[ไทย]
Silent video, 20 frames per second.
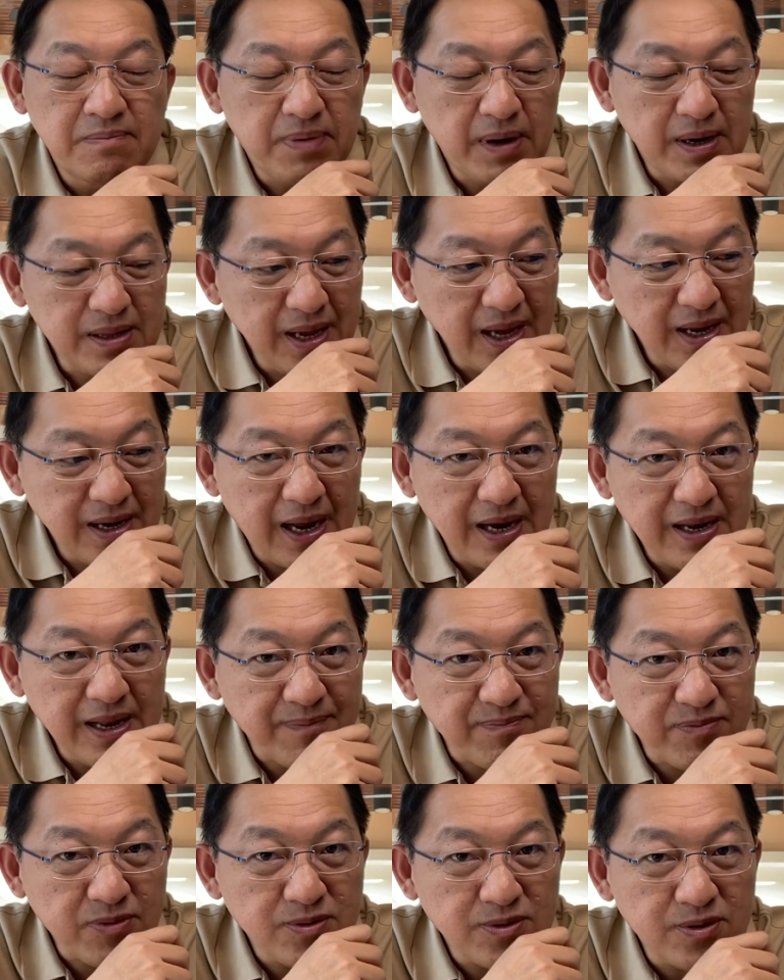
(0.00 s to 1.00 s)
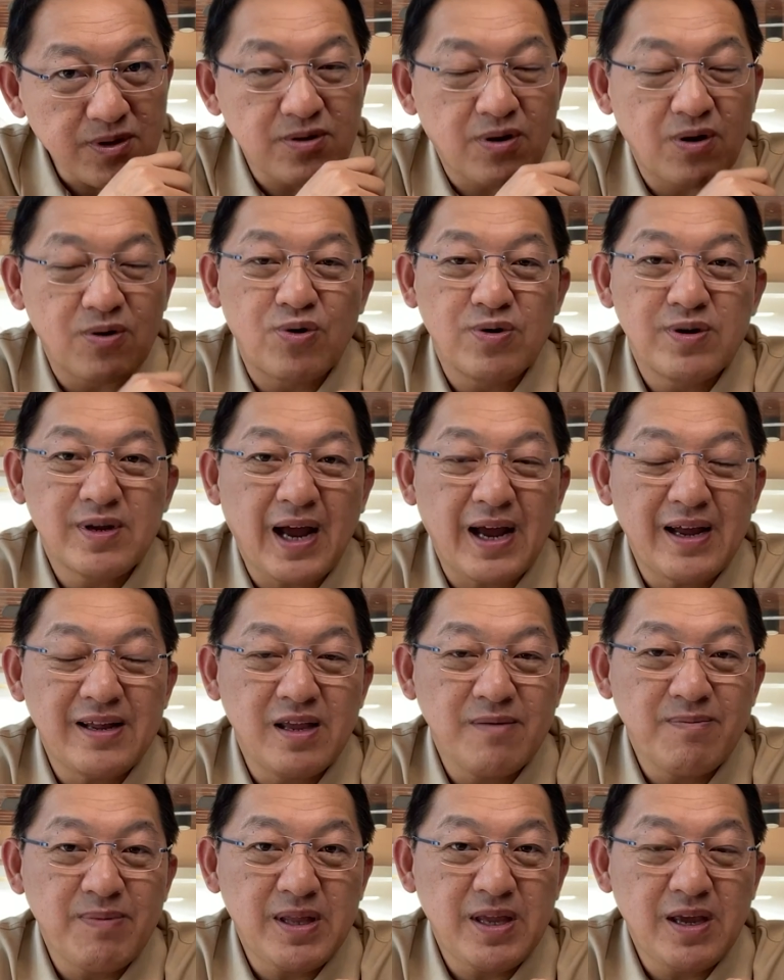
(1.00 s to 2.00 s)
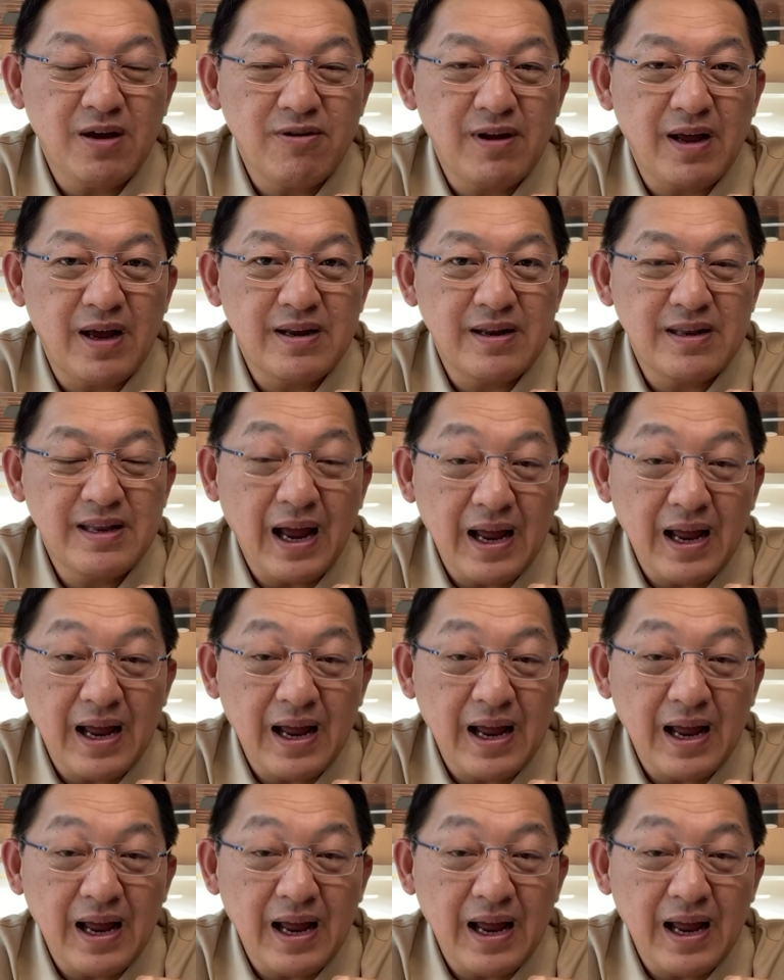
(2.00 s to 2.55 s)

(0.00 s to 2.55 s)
ประเทศอันดับต้นๆของคนไทยที่ไปเที่ยวเนี่ย